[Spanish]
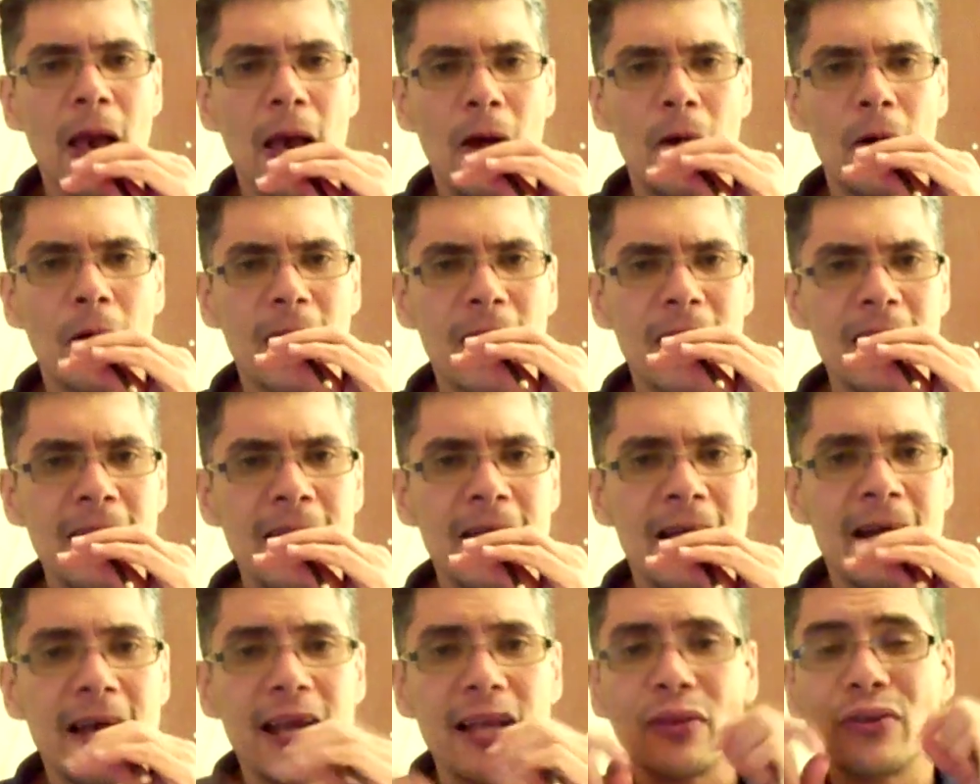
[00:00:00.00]
¿ok?
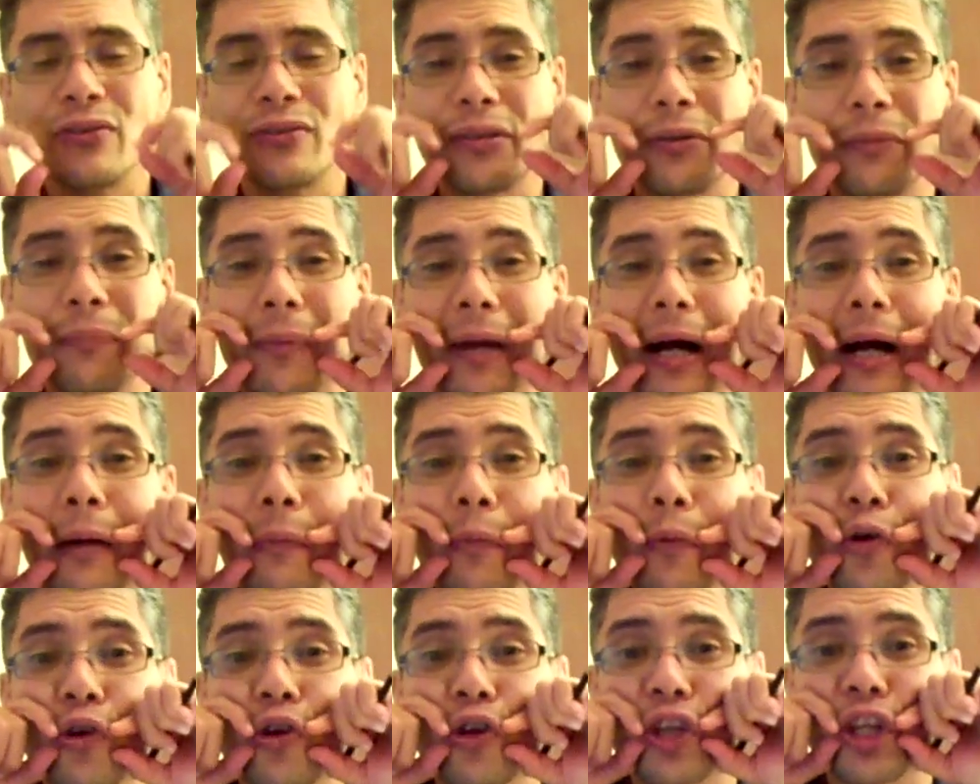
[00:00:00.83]
Entonces vas a
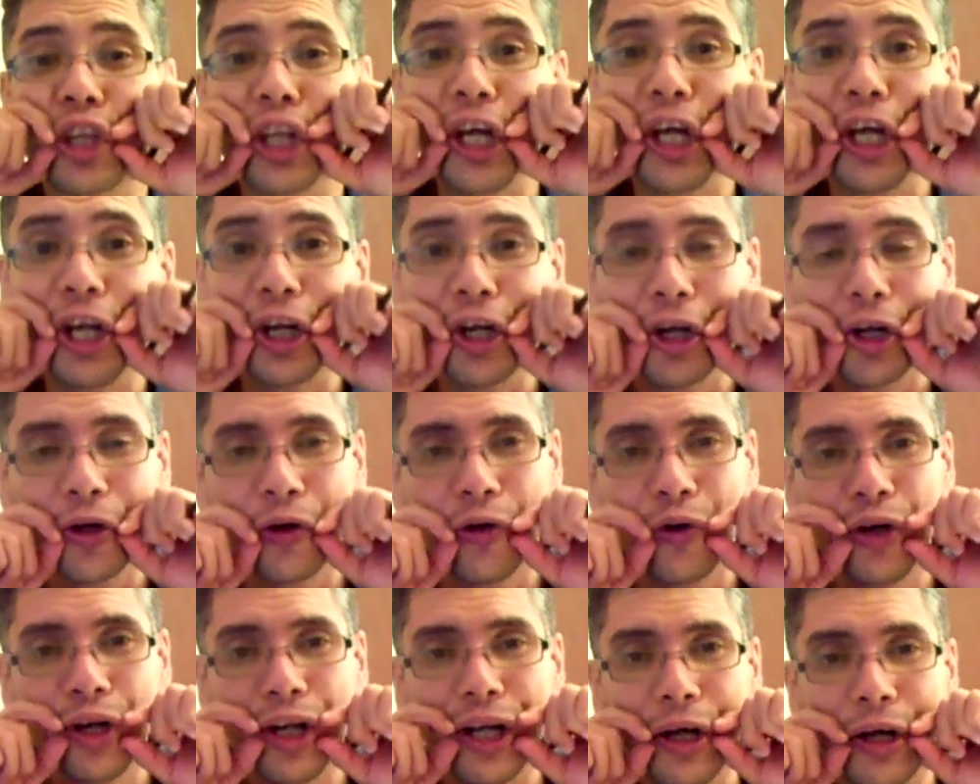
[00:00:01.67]
morder
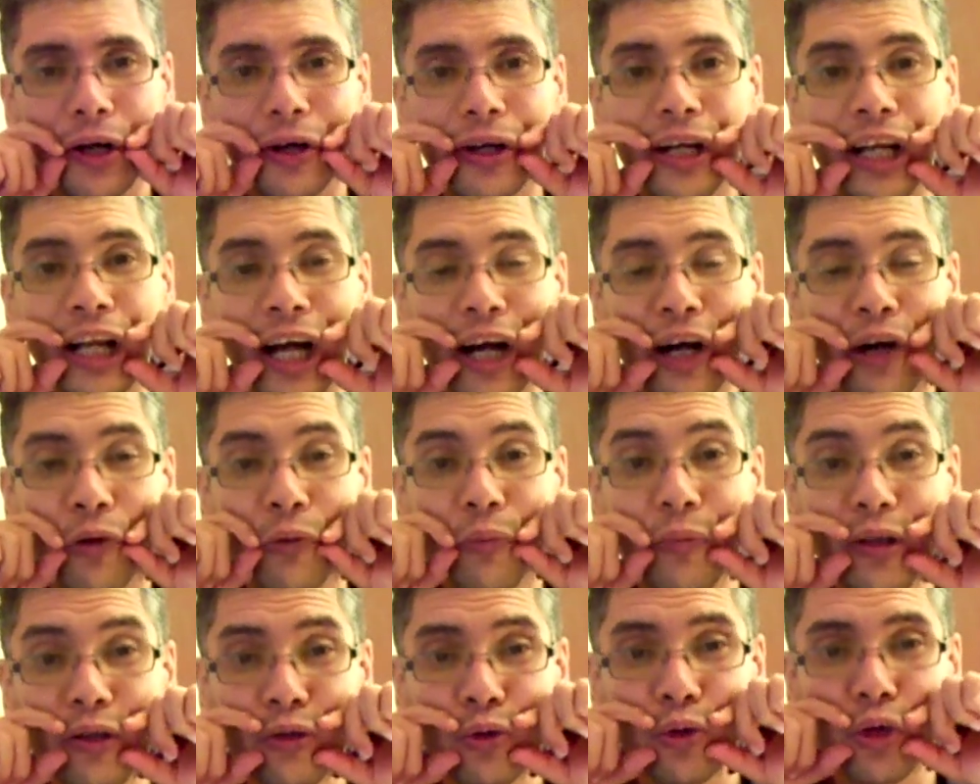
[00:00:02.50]
con las,
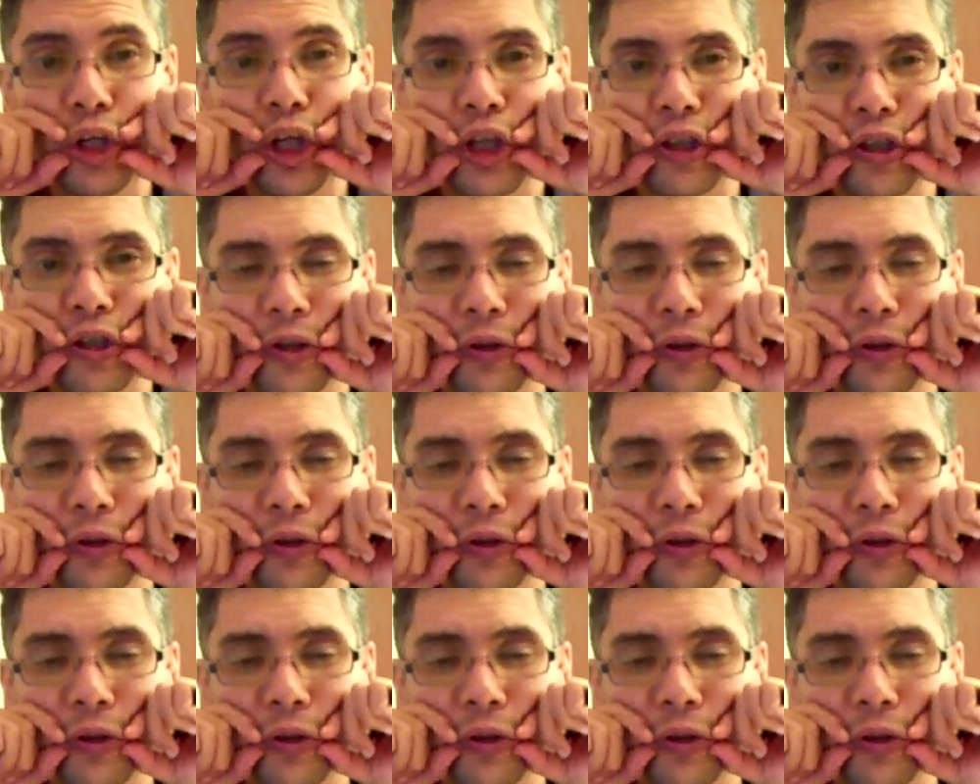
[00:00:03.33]
comisuras,